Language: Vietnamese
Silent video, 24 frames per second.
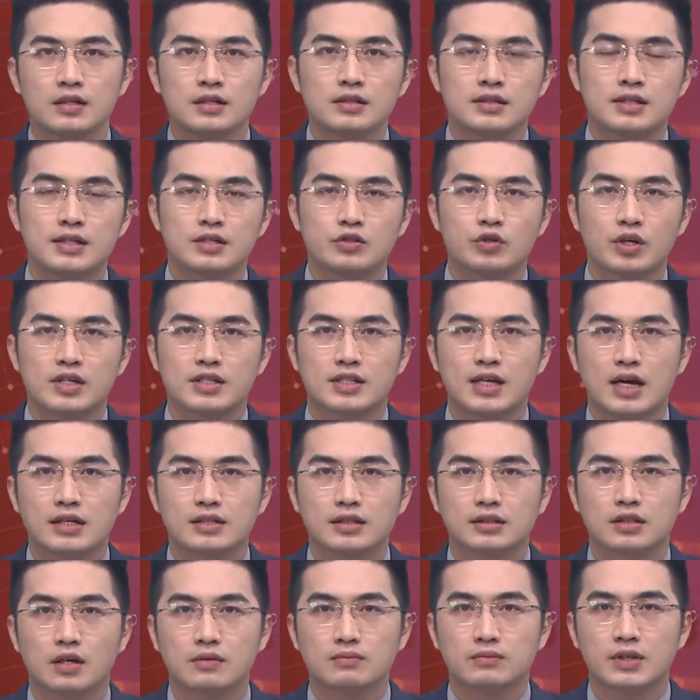Xin chuyển sang
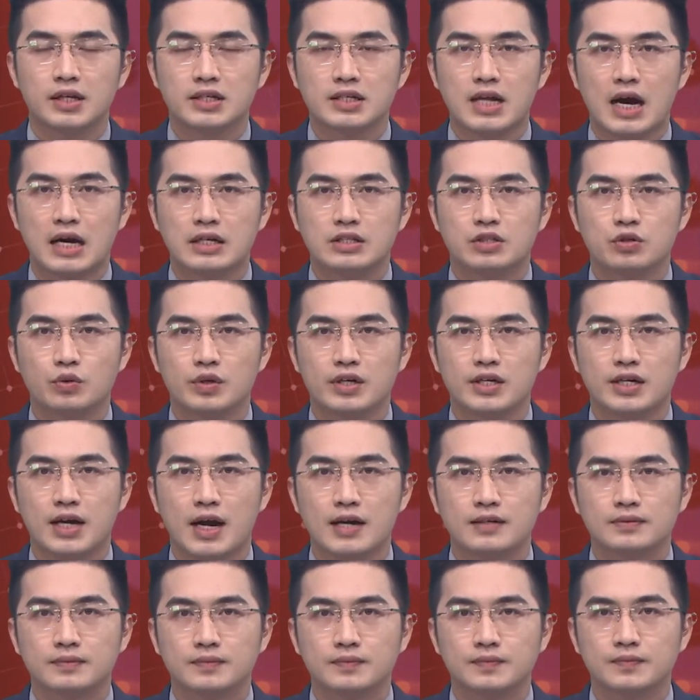những thông tin đáng chú ý khác.